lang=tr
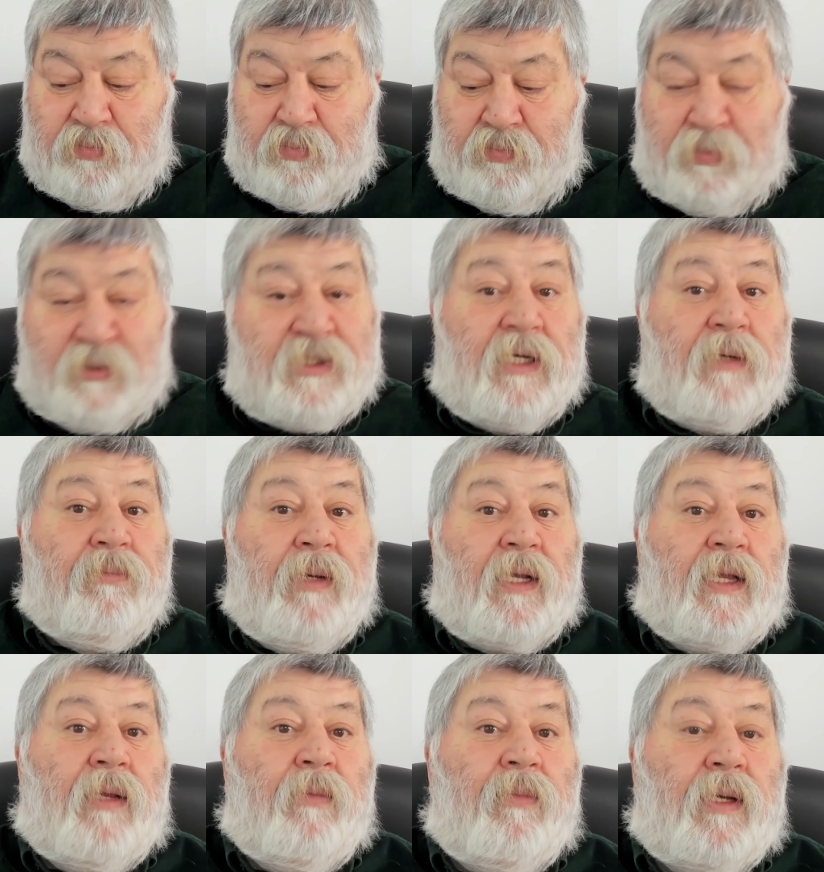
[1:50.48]
bir şey
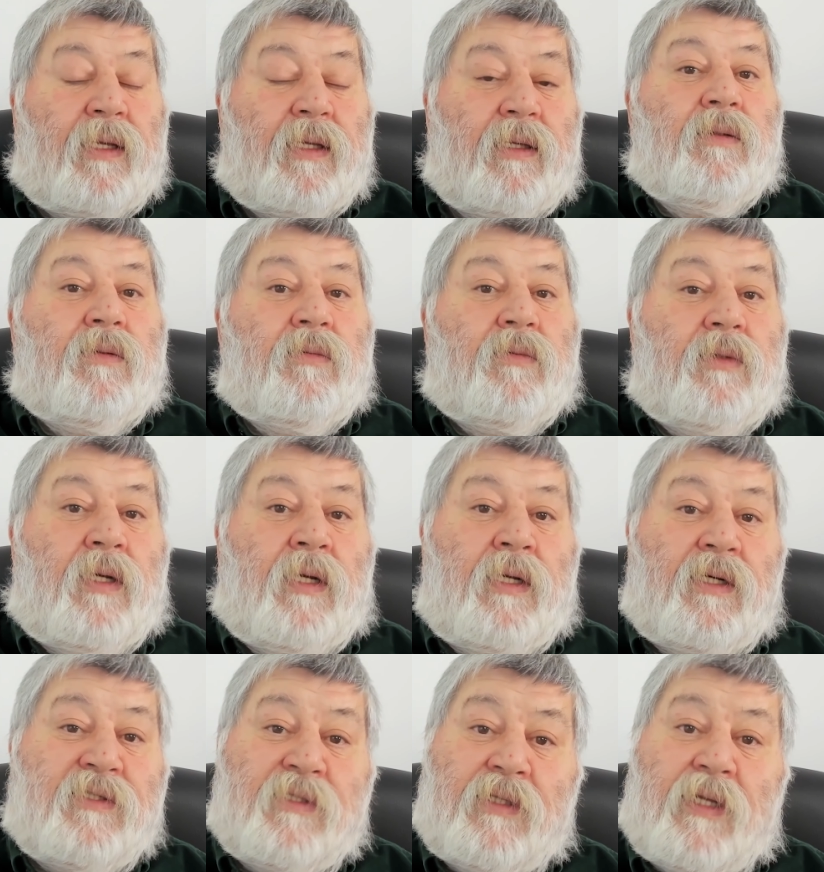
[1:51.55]
beklemek en
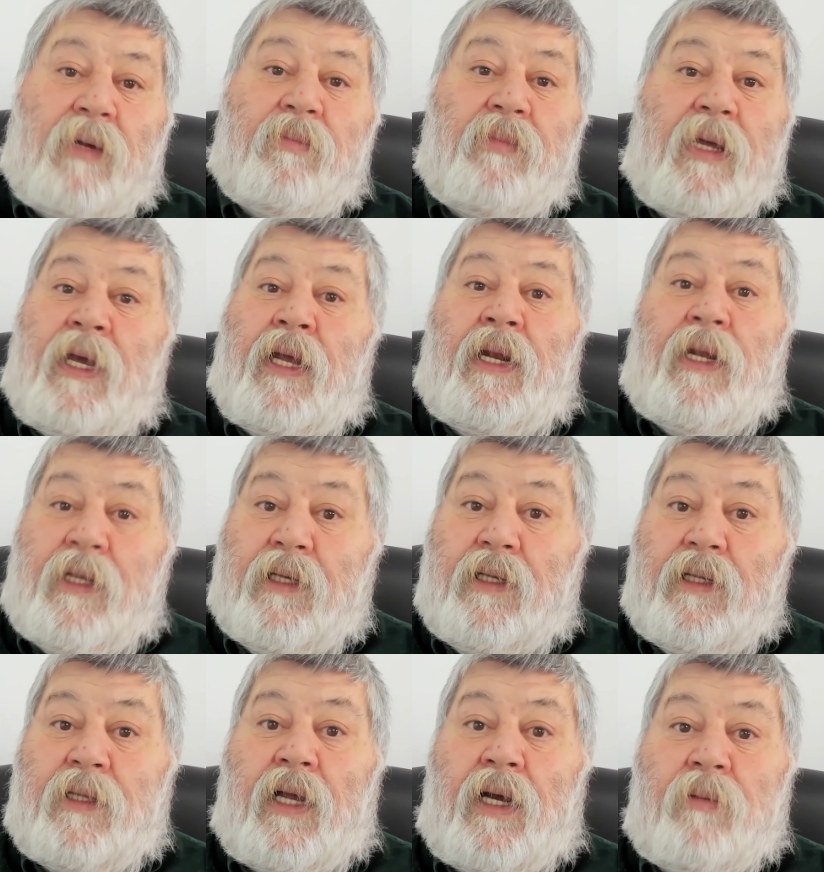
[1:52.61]
azından bir 50
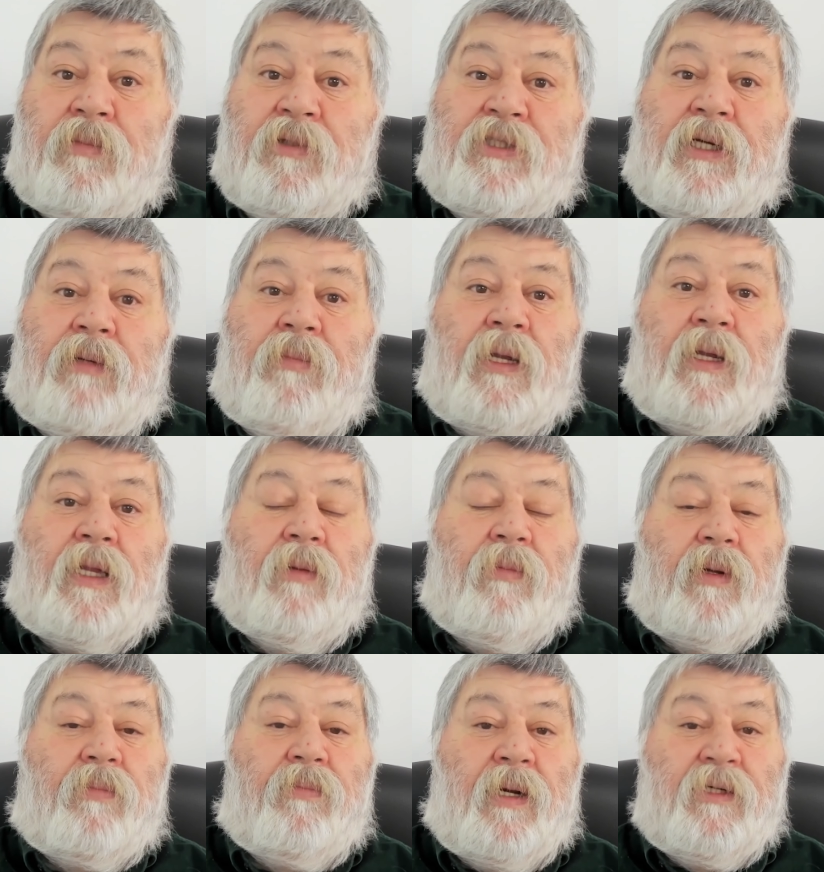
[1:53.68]
yıl daha bir şey
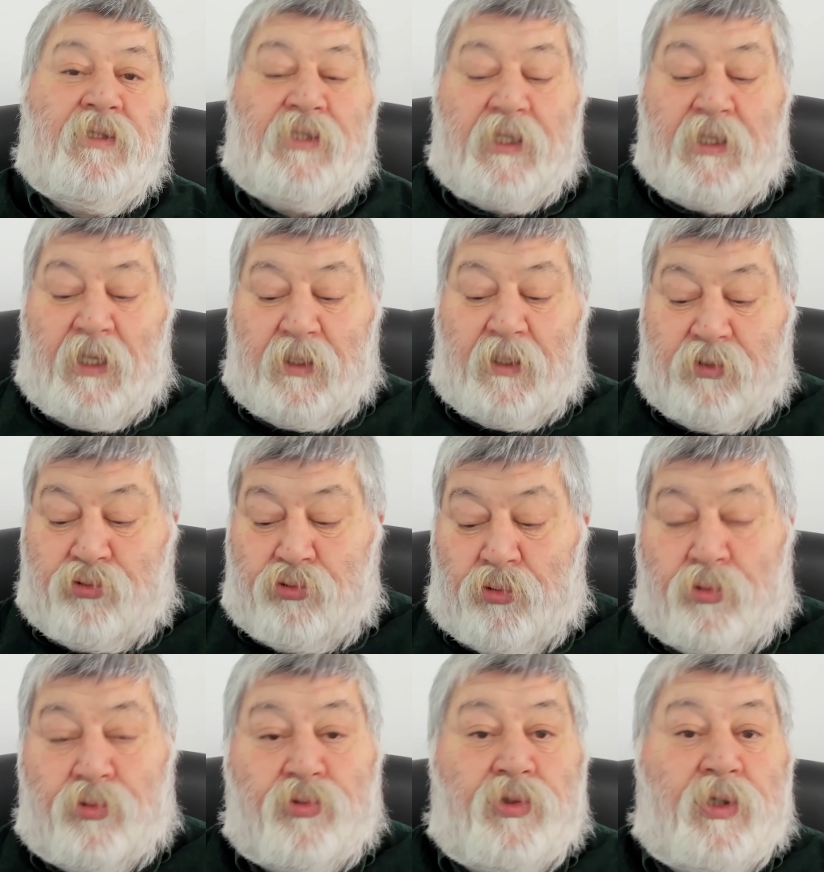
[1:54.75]
beklemek bence yanlış
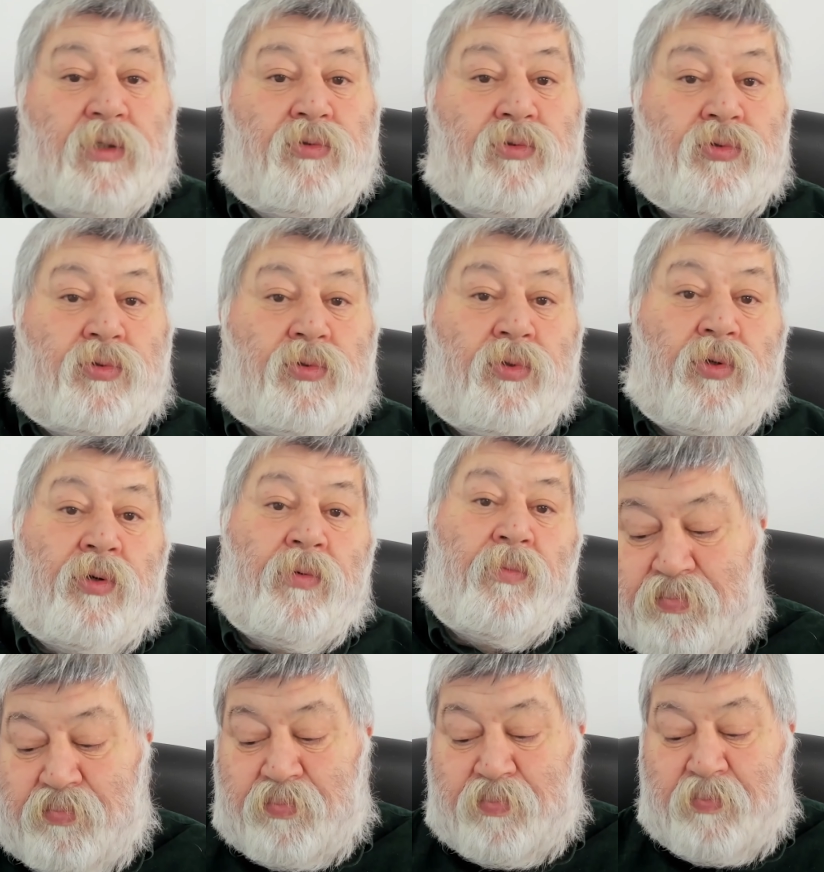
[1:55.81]
olur diye düşünüyorum.
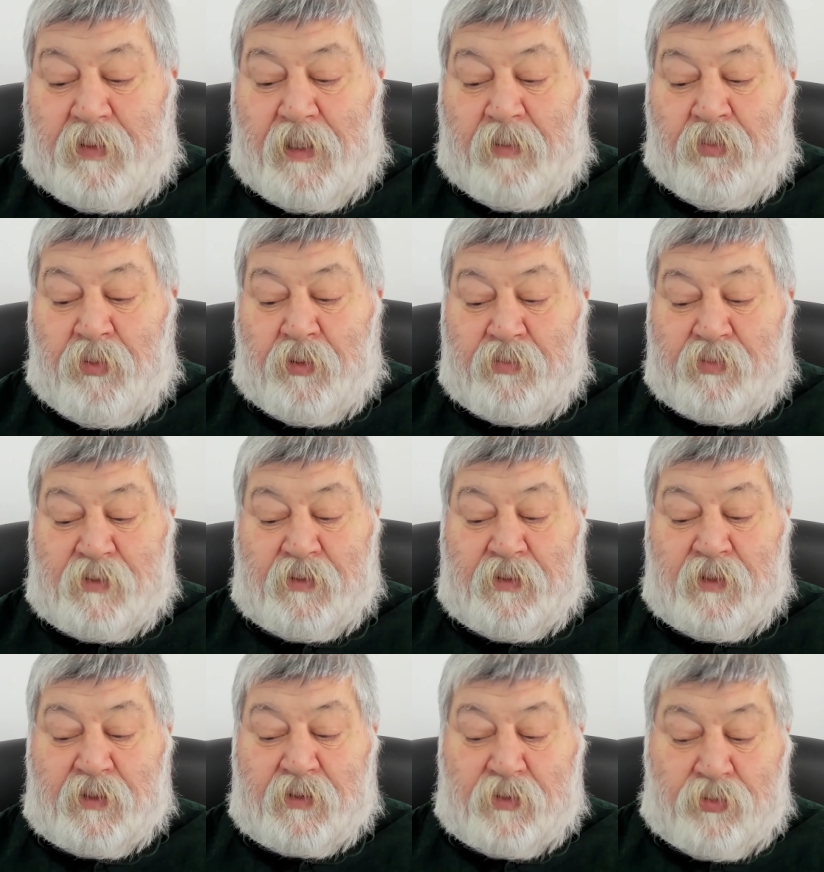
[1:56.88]
Bilemiyorum siz
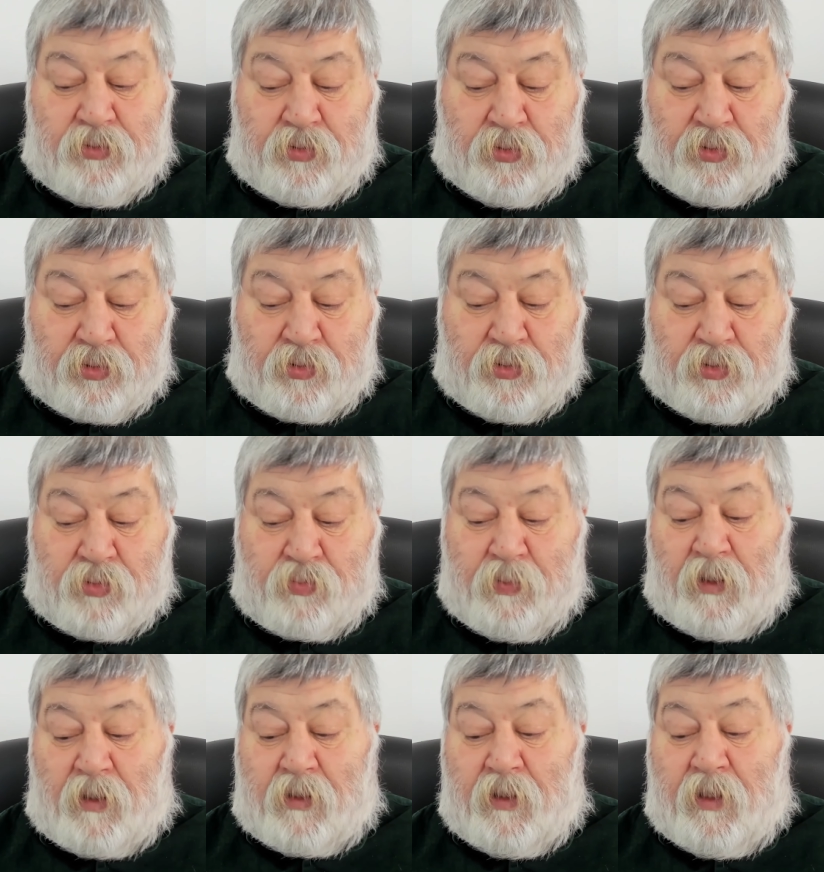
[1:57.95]
nasıl düşünüyorsunuz.
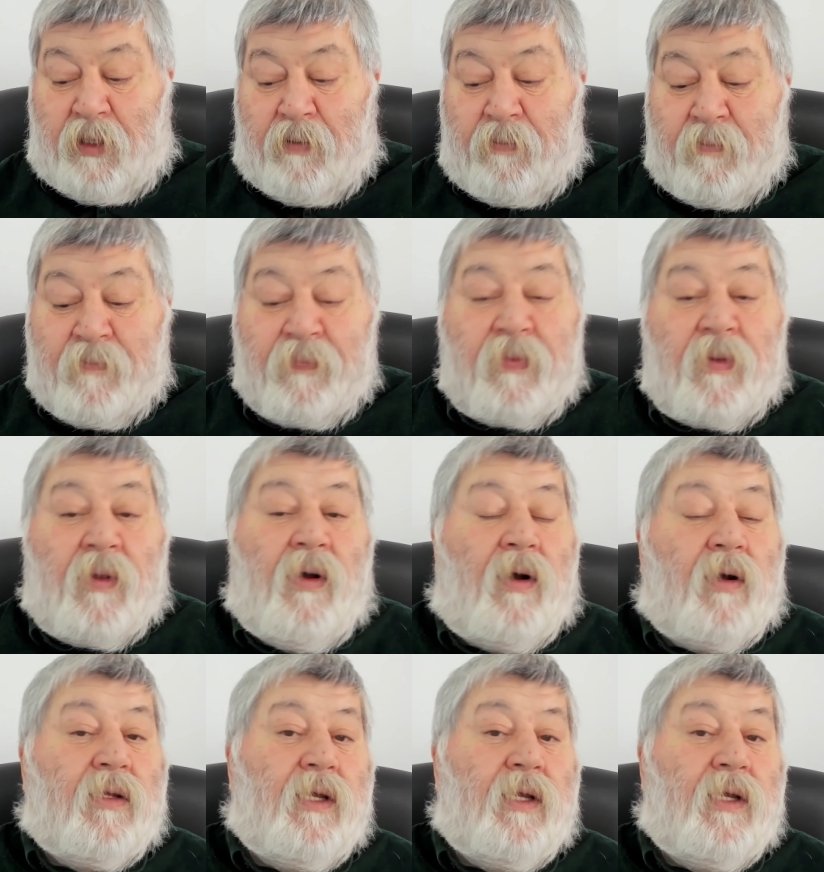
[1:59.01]
Belki de haklı